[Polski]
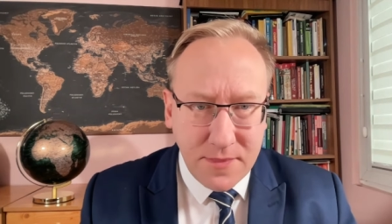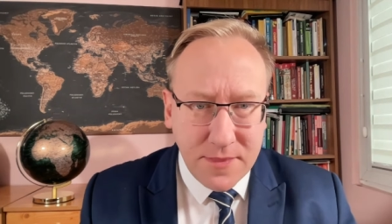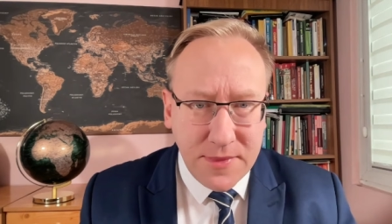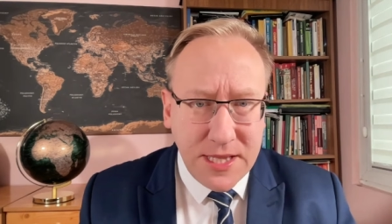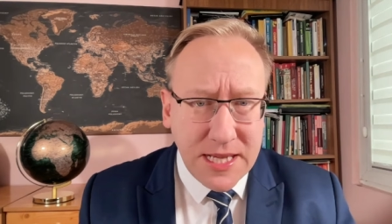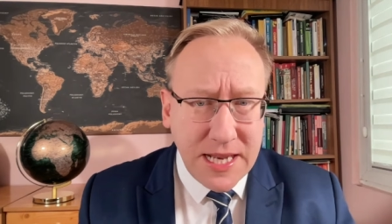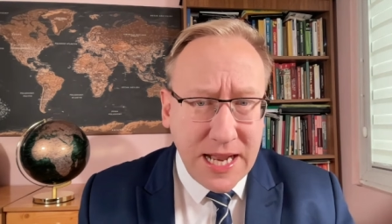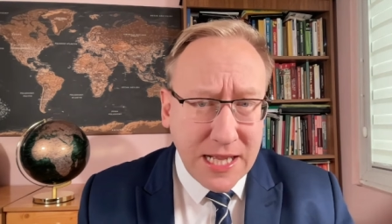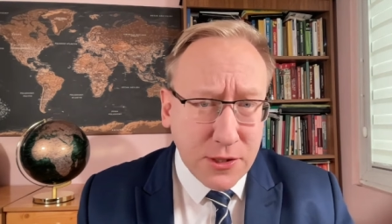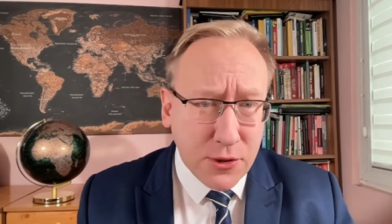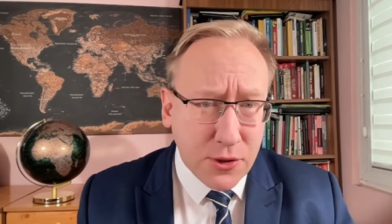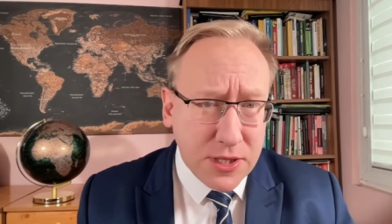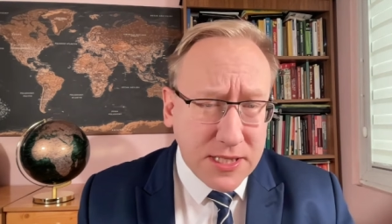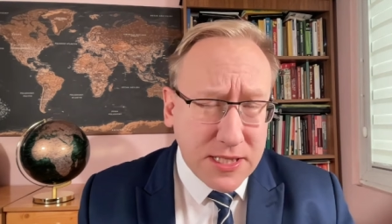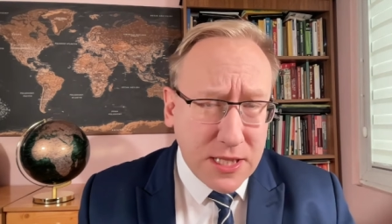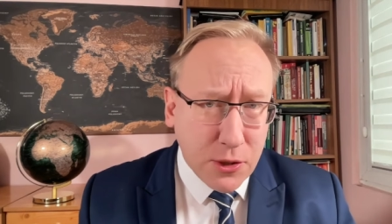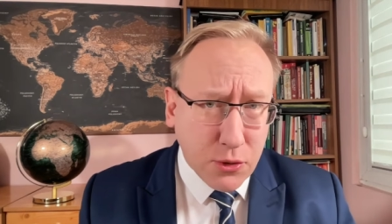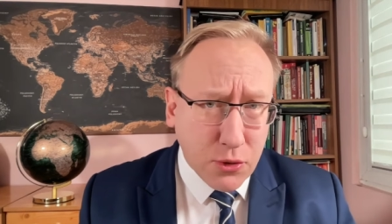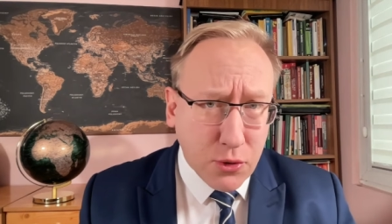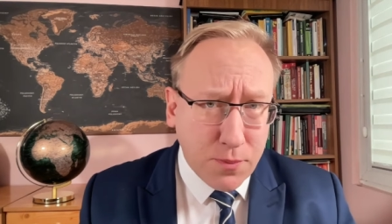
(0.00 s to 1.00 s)
dyrektor
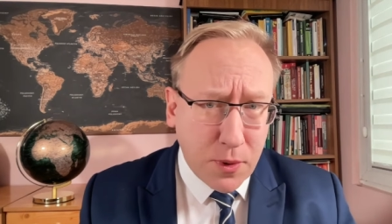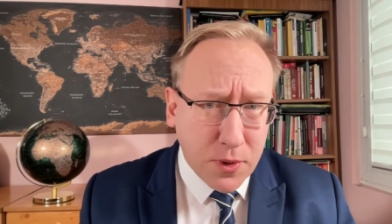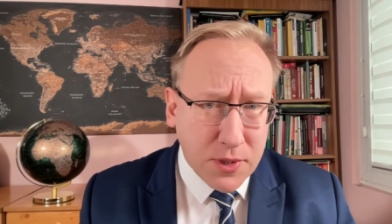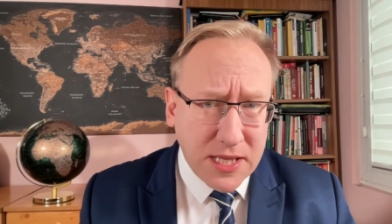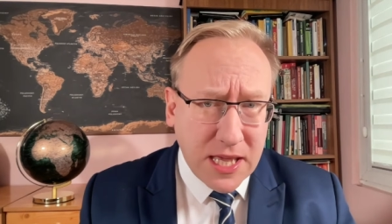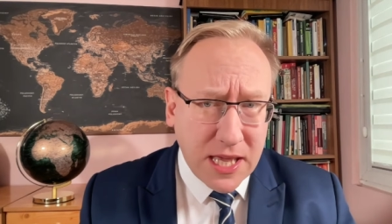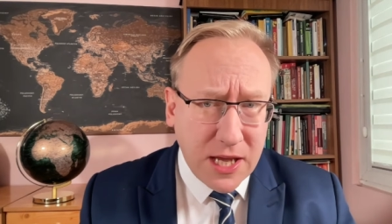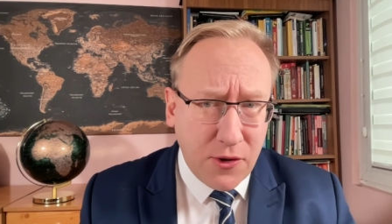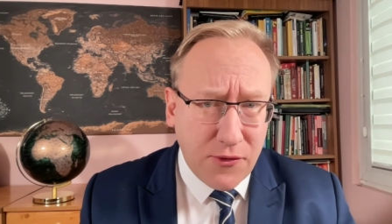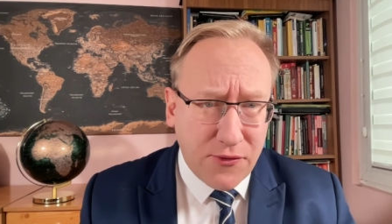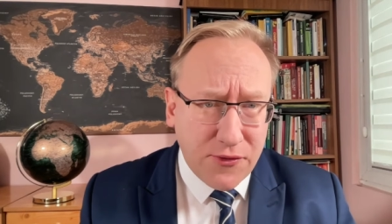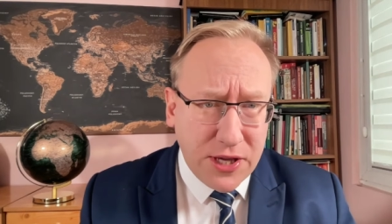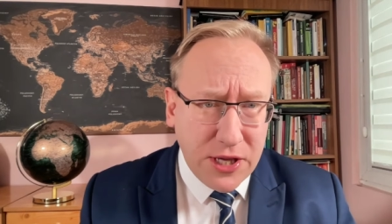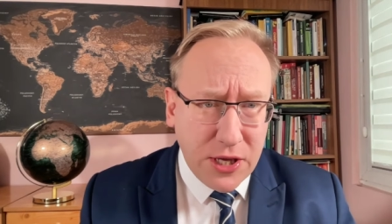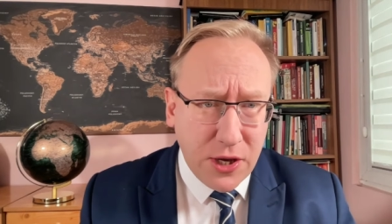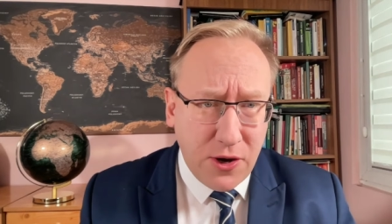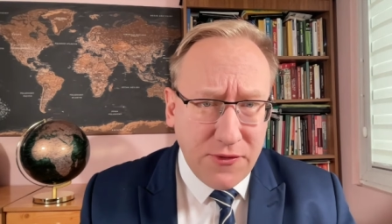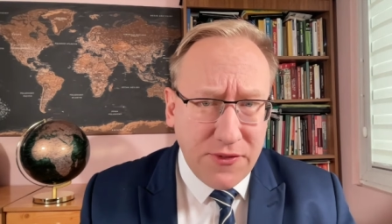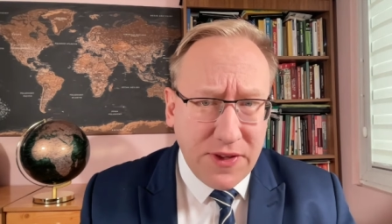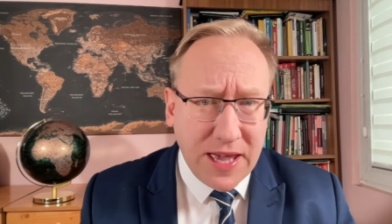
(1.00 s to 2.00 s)
Instytutu Polskiego w
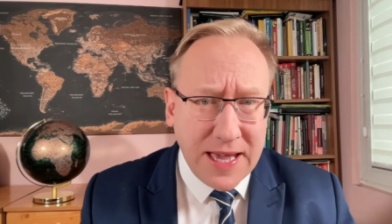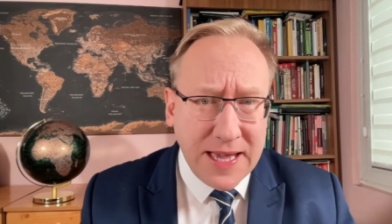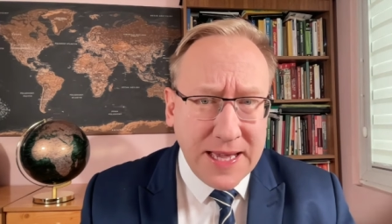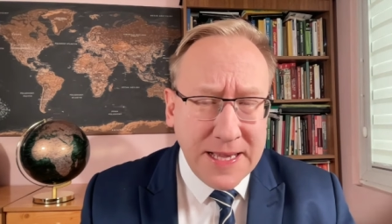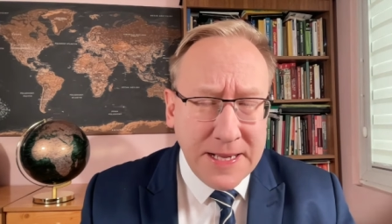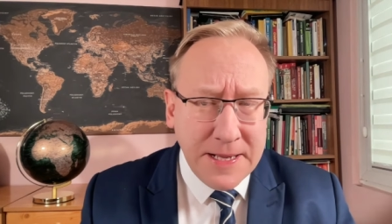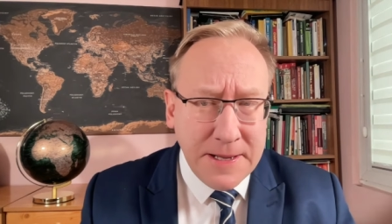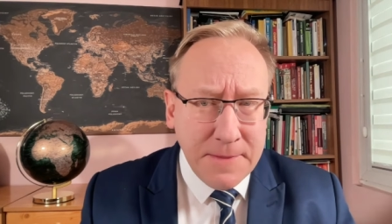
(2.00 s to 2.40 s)
Kijowie,